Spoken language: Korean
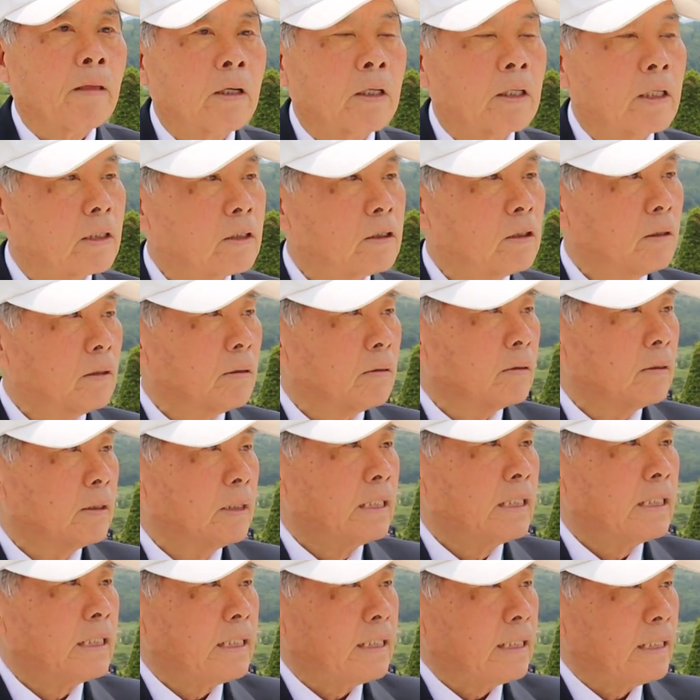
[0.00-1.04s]
그래서
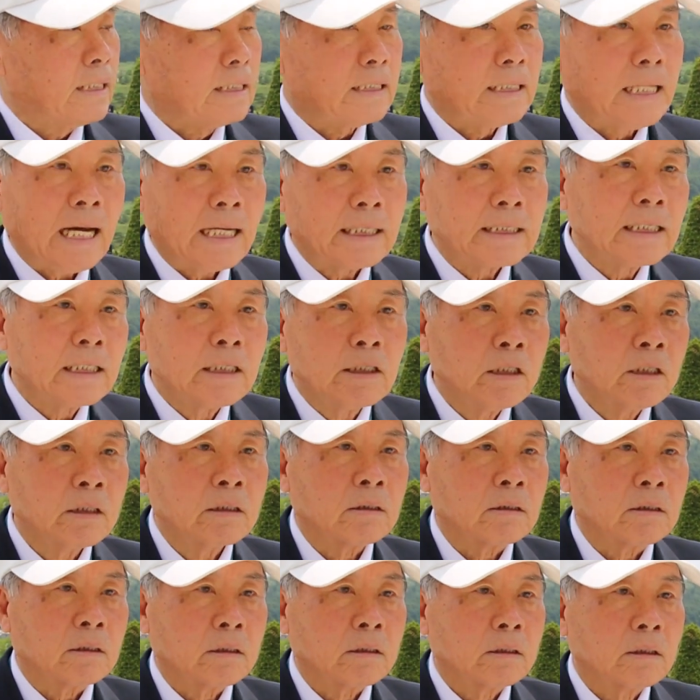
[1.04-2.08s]

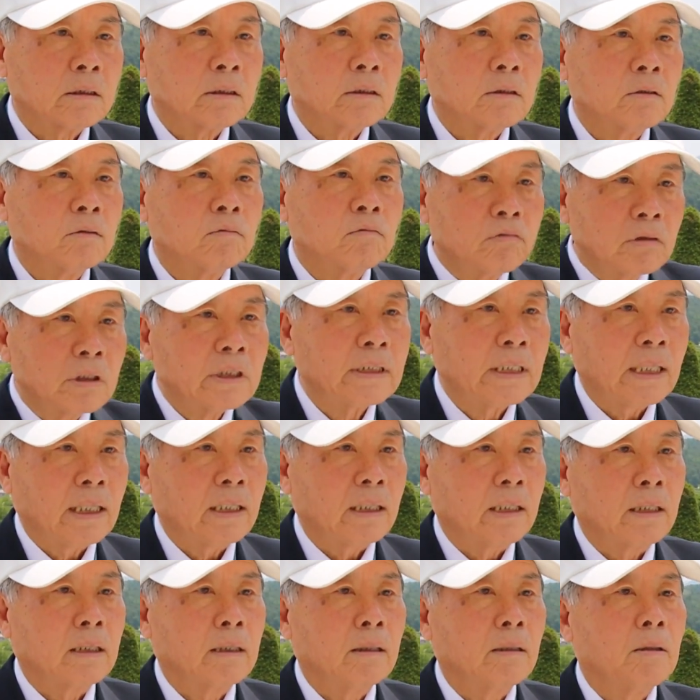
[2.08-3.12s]
낮에는 우리
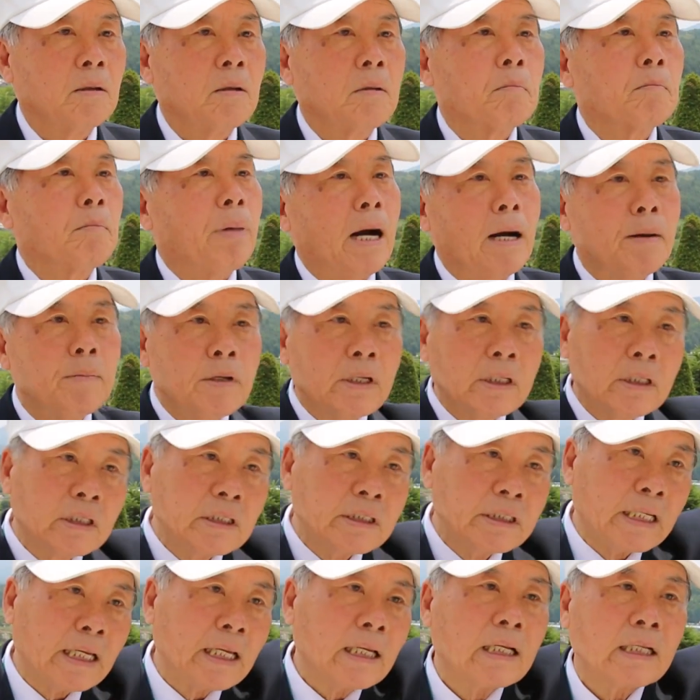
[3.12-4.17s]
땅,
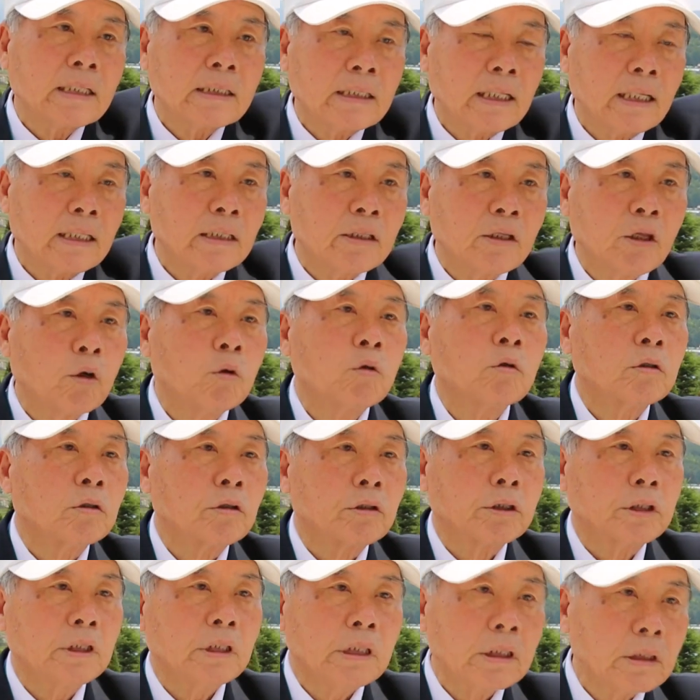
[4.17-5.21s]
밤에는 쟤네 땅이 되는
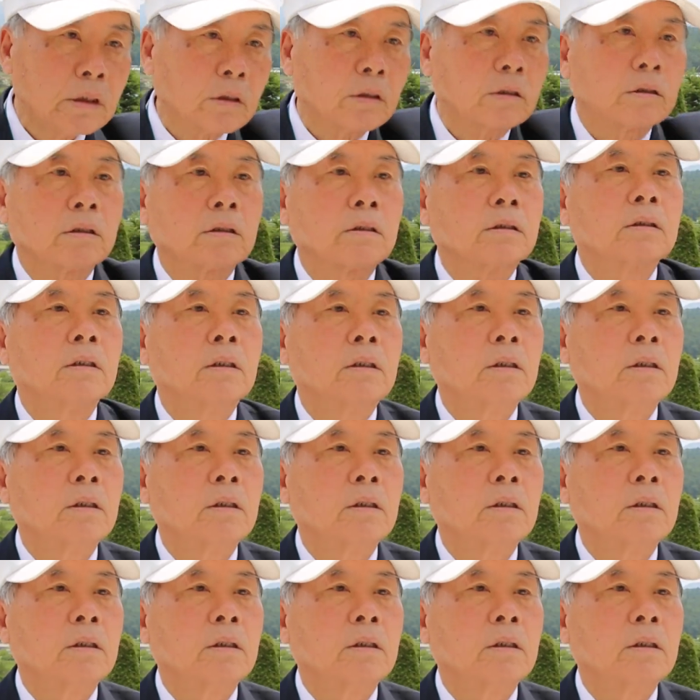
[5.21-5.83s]
것이 있었어.